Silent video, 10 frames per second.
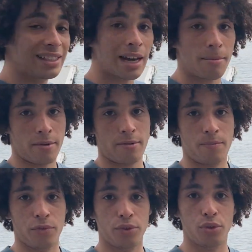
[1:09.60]
de gamme
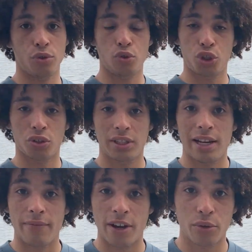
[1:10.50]
du
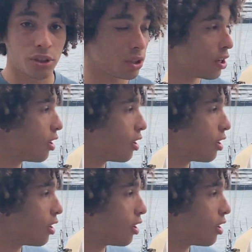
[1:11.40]
chantier Les Vaillottes.